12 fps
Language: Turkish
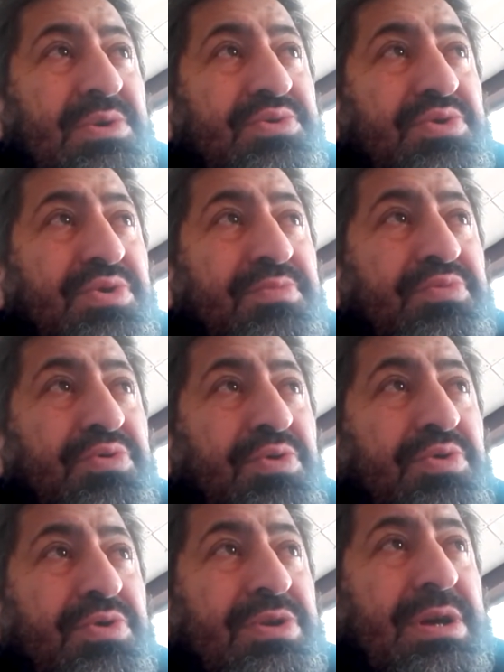çünkü
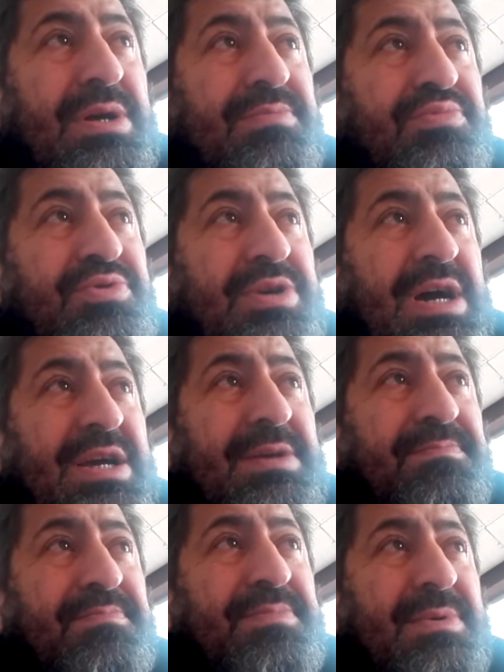büyüklüğüne
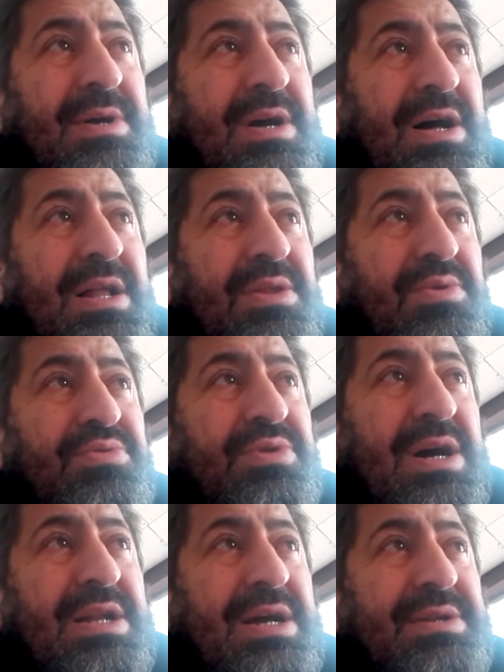mütakip Allahu
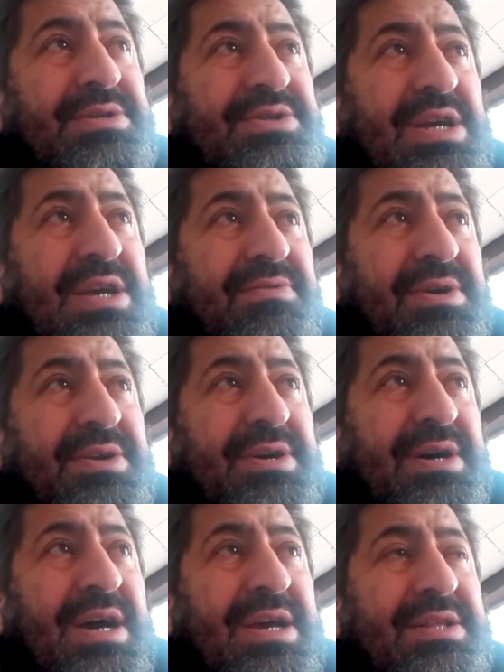Teala'nın şeyi var,
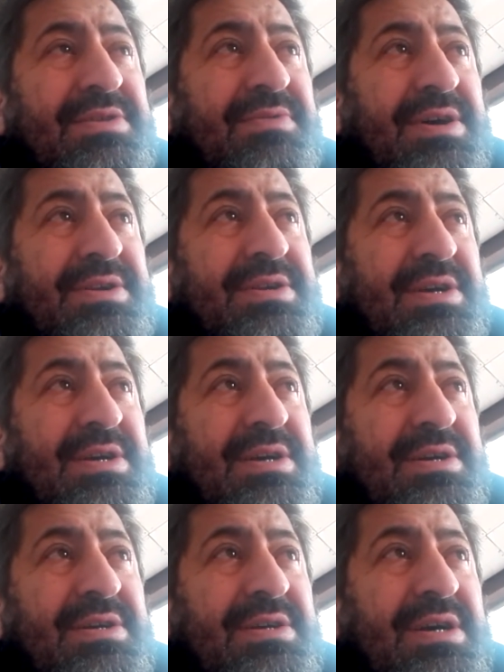ayeti var.
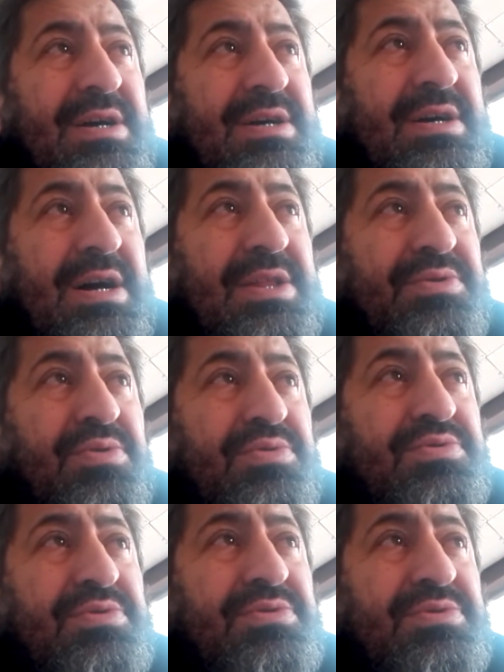Ee,
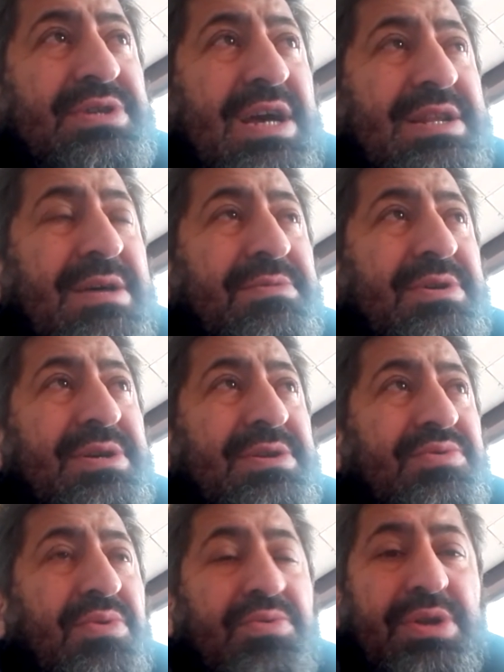andolsun
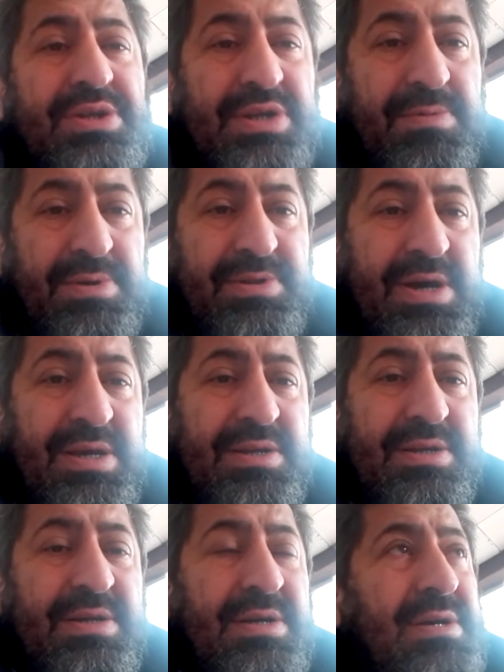cehennemi dolduracağıma dair
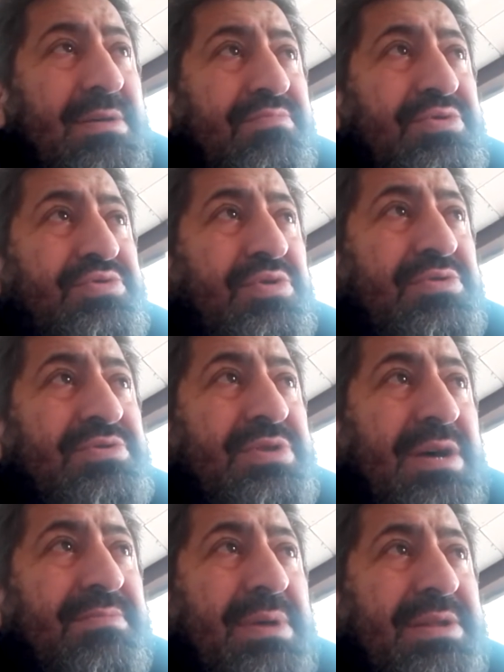bir söz
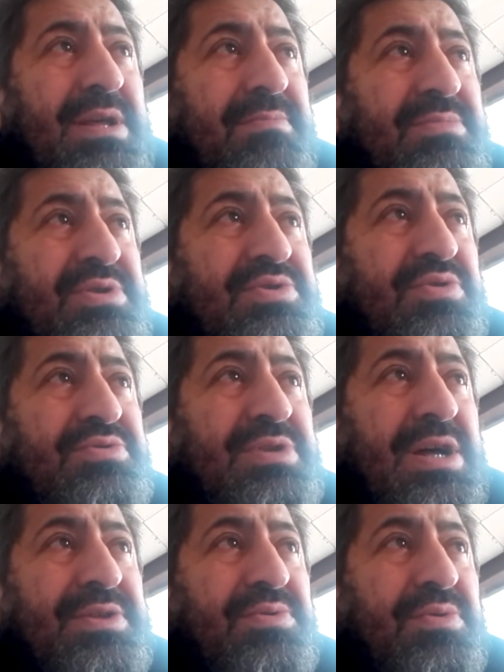benden bir söz
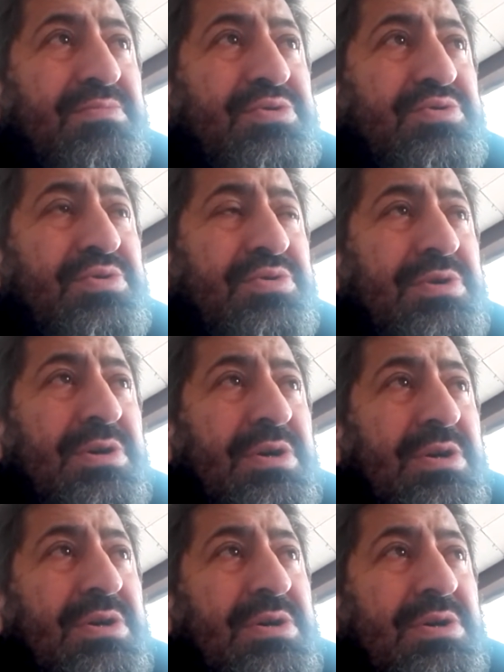sadır olmuştur.
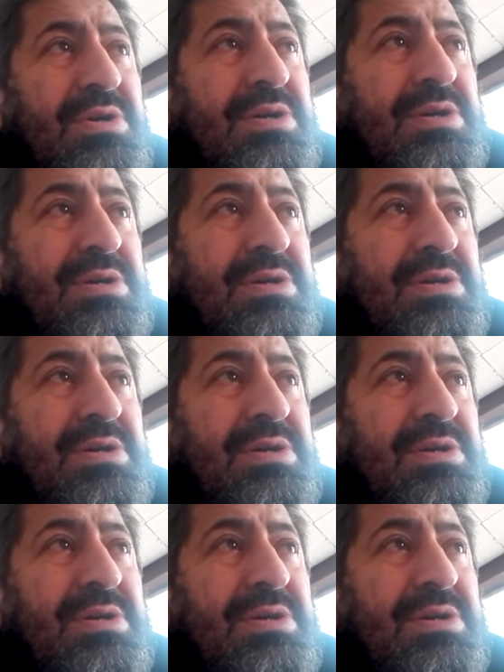Ee,